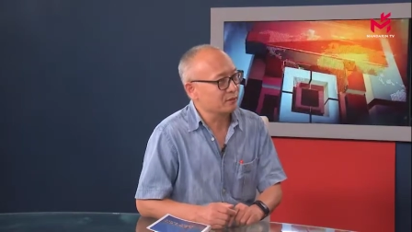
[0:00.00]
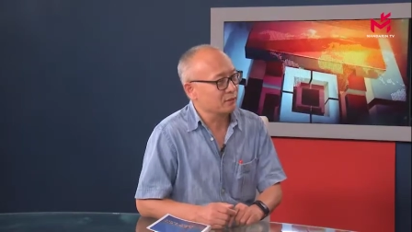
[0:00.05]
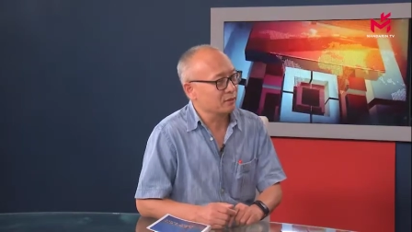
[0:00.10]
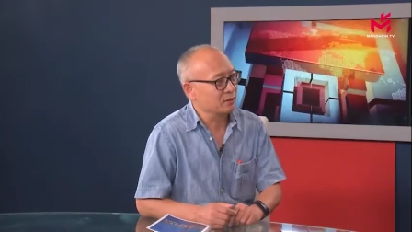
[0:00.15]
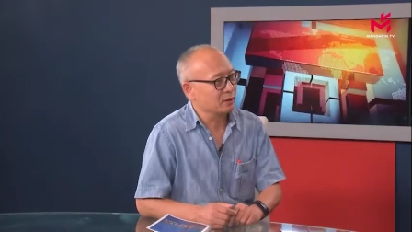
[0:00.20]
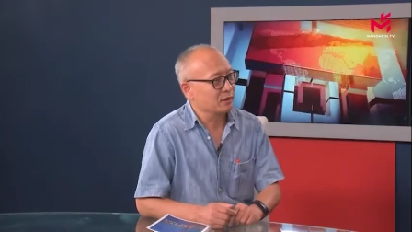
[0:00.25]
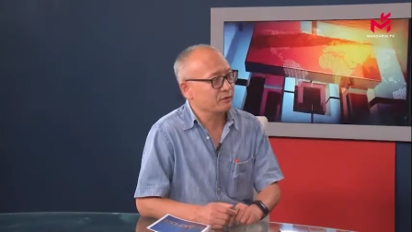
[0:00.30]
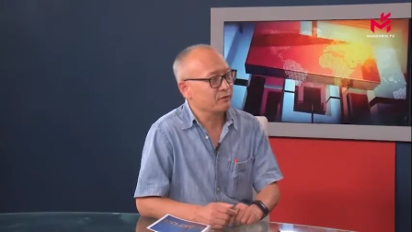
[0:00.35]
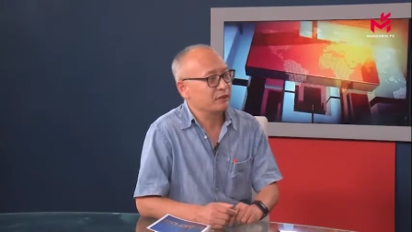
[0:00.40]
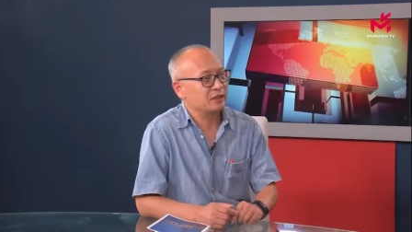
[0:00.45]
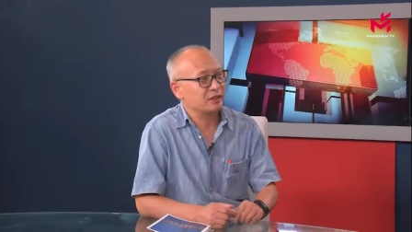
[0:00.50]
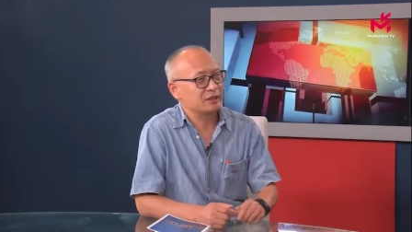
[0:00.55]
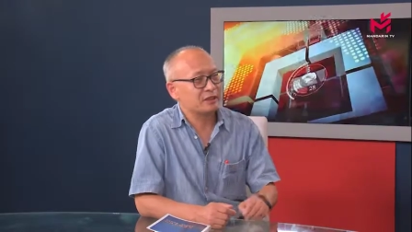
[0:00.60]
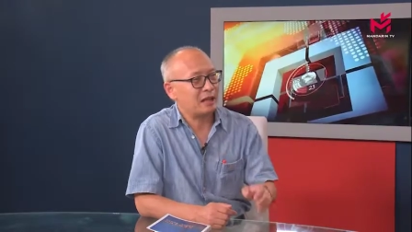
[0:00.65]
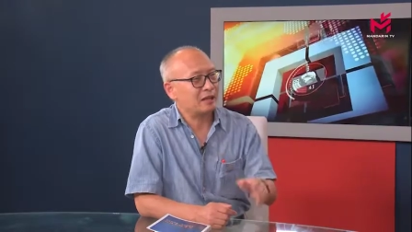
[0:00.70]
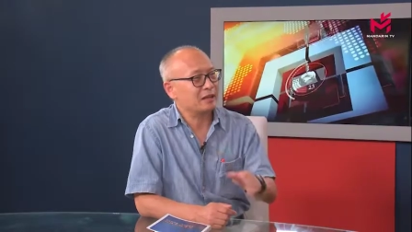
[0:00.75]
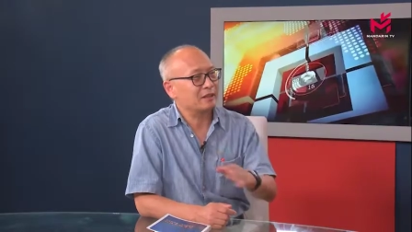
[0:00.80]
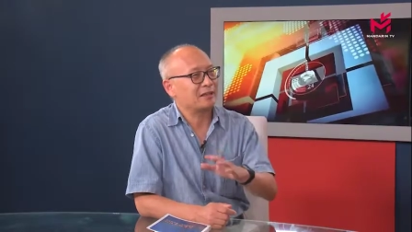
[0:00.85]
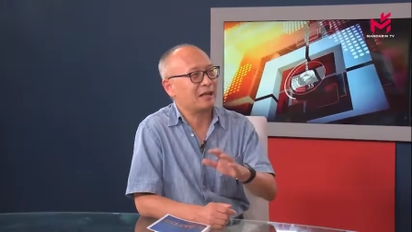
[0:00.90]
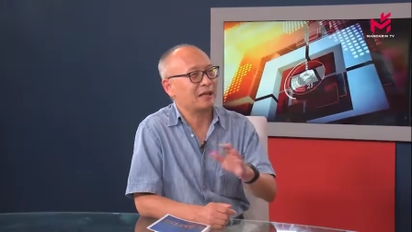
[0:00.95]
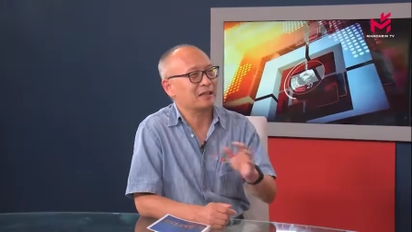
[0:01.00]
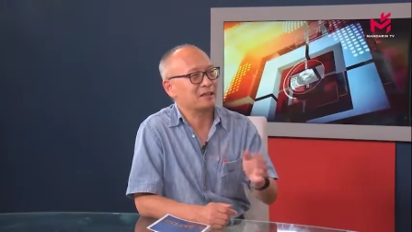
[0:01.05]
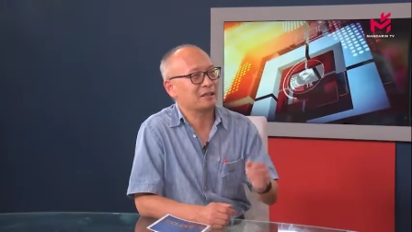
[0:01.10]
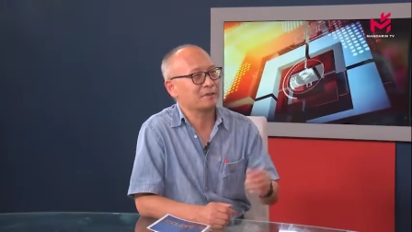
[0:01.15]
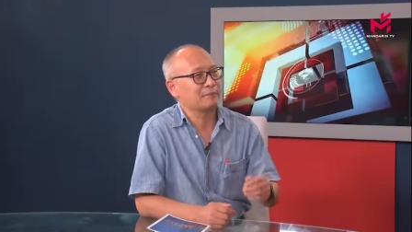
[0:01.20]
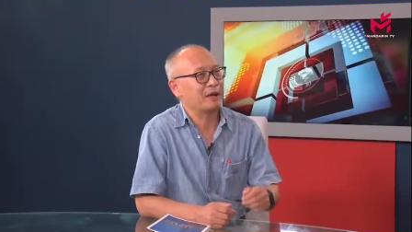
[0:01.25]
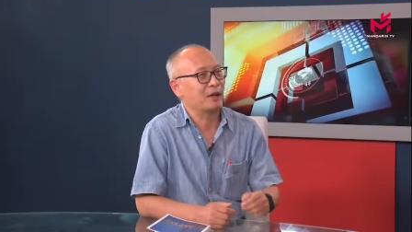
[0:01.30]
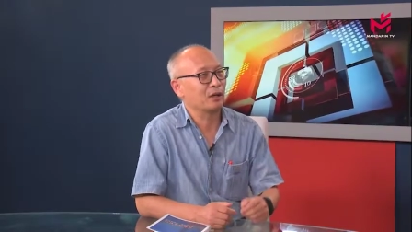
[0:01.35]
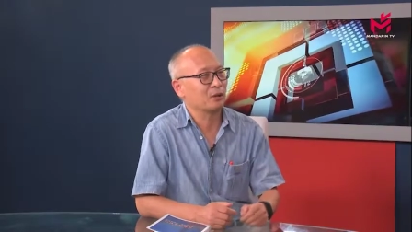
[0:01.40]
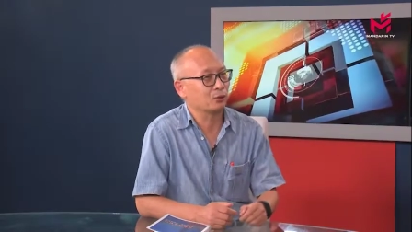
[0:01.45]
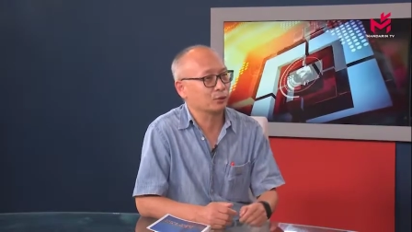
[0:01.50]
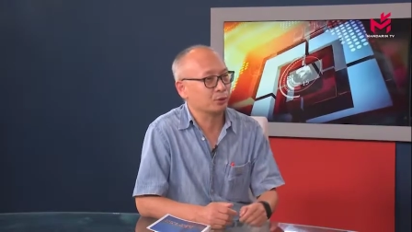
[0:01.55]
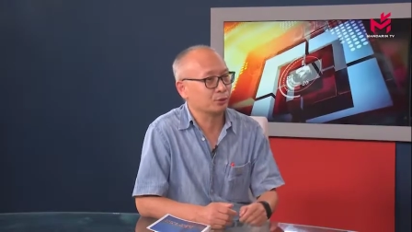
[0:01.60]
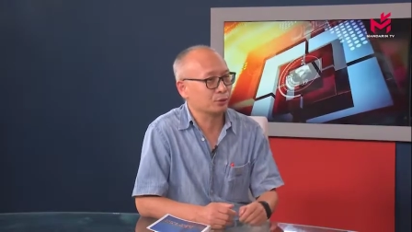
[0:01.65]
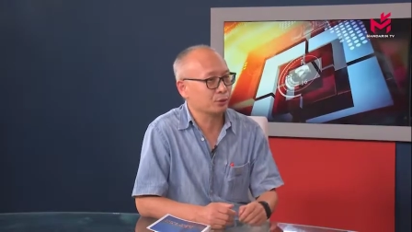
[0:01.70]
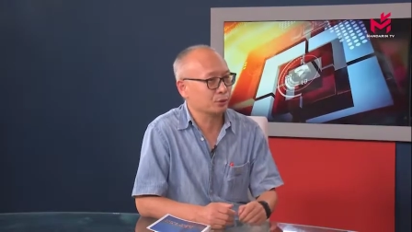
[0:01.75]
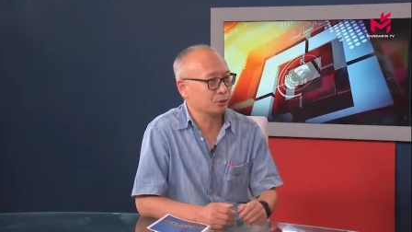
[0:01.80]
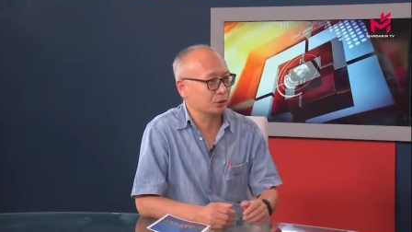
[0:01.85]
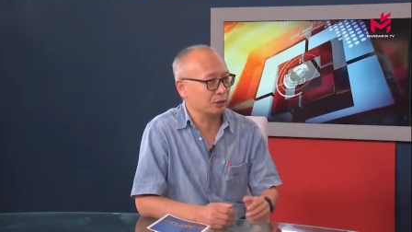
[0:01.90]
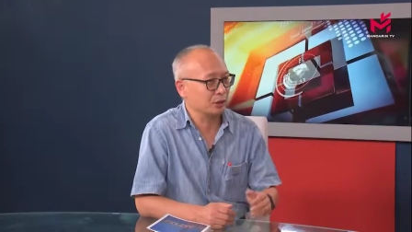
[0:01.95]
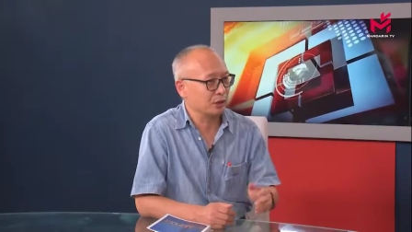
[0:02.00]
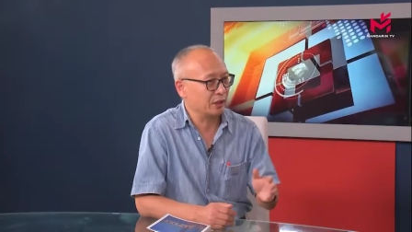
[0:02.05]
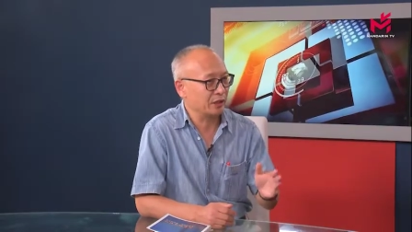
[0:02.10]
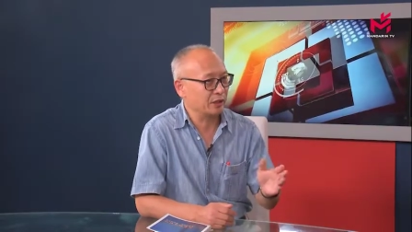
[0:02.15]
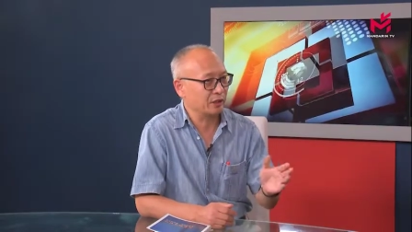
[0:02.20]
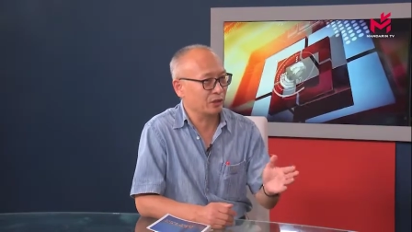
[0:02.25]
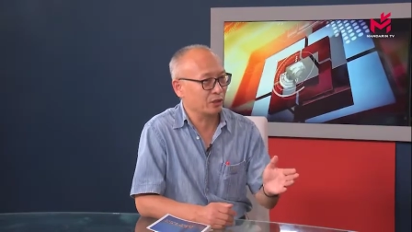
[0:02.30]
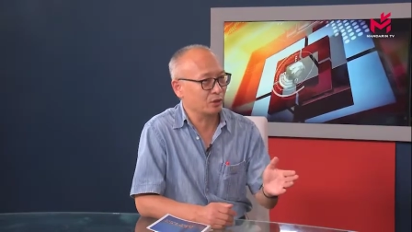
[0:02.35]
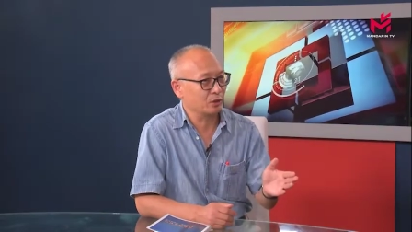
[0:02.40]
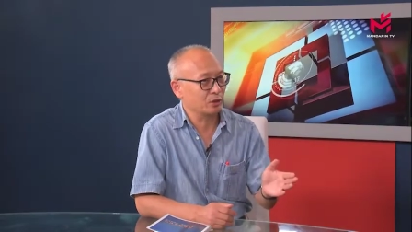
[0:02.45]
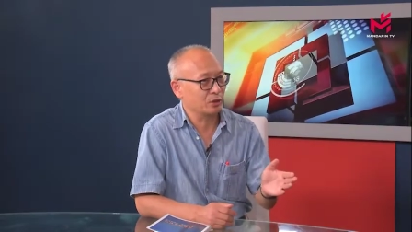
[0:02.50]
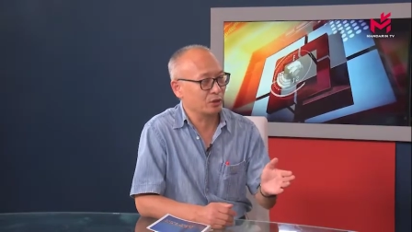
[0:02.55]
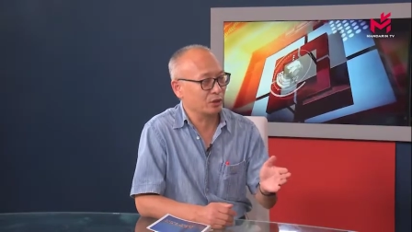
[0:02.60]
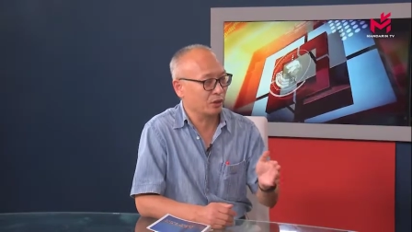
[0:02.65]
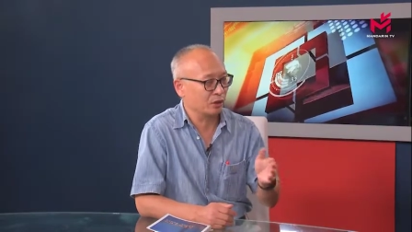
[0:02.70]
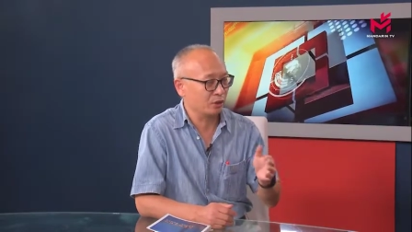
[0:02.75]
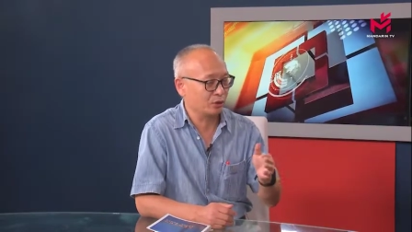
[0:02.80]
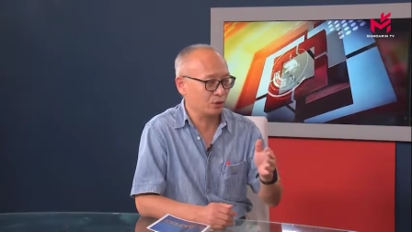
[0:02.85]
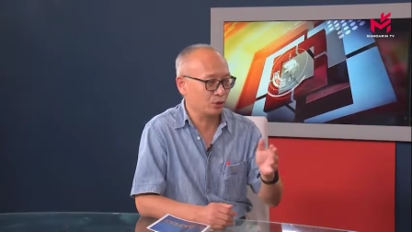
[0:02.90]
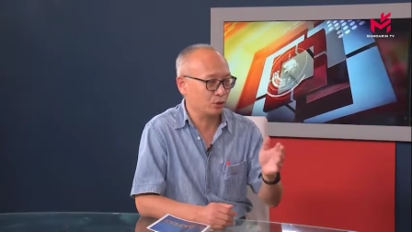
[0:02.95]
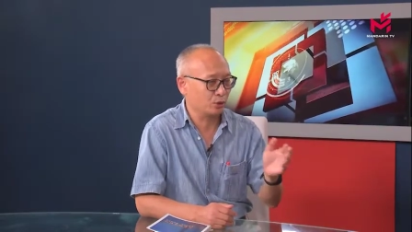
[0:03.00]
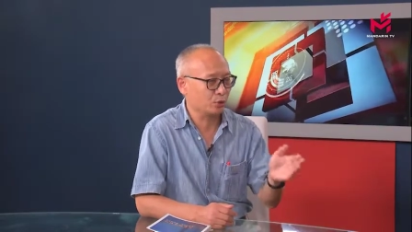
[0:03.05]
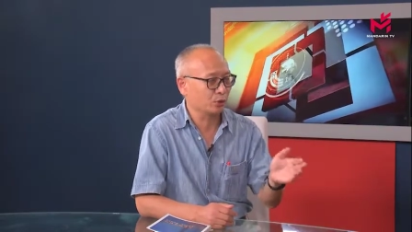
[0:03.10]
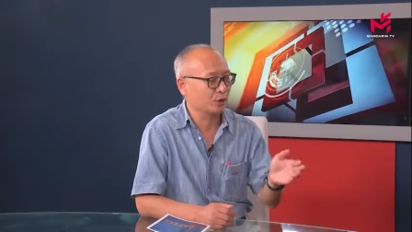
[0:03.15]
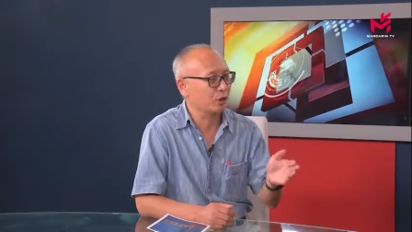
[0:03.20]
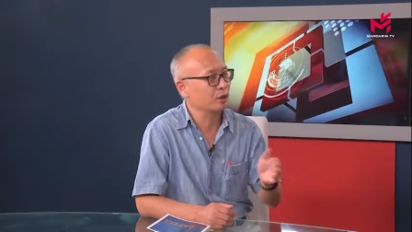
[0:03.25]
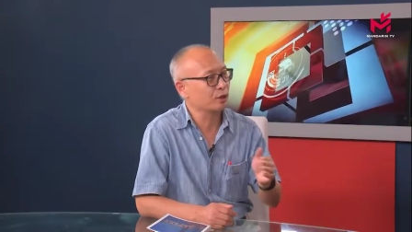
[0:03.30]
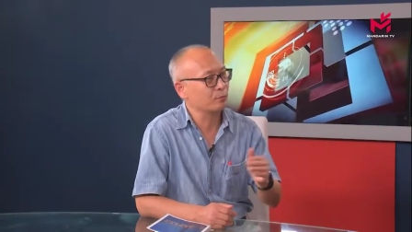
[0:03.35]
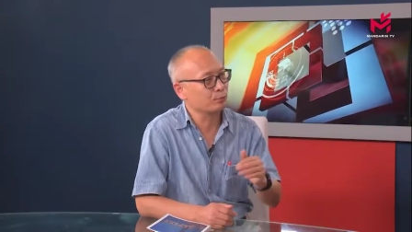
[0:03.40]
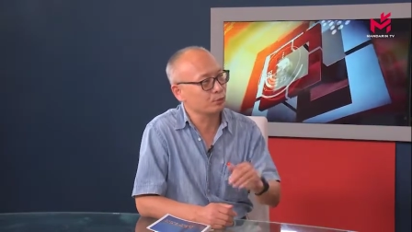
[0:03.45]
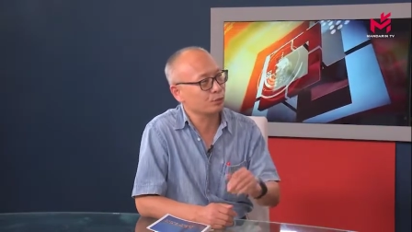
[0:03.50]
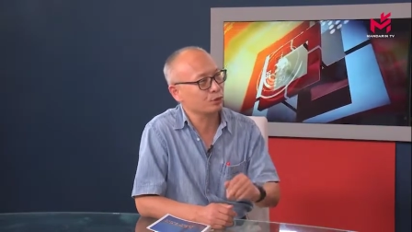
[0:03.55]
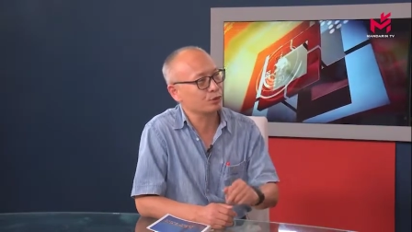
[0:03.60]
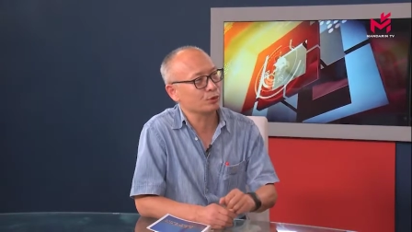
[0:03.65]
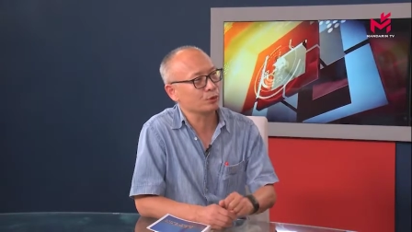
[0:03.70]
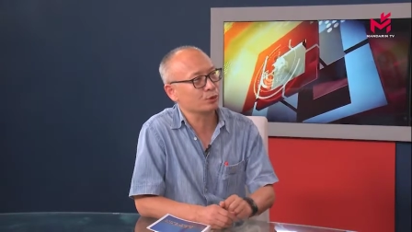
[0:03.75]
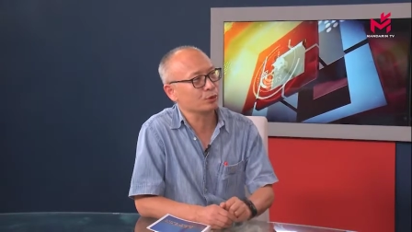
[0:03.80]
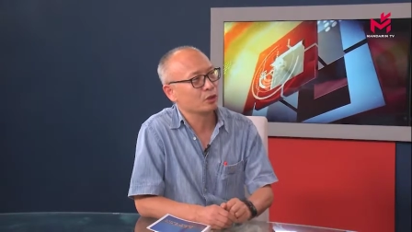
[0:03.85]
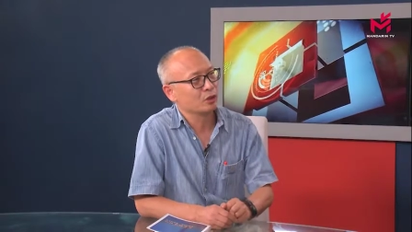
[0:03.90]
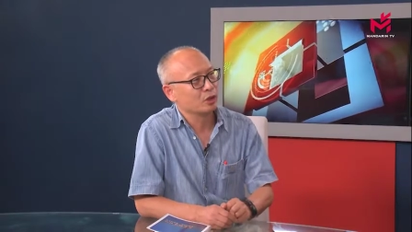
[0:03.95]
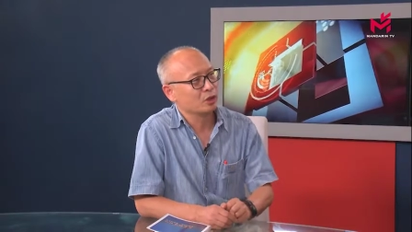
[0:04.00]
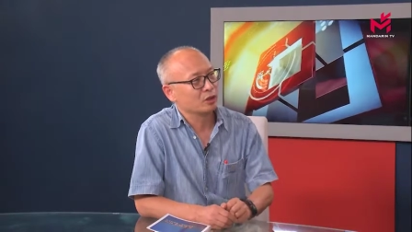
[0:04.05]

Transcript: 嗯，因为其他的假期吧，有时候可以可以休，可以不休，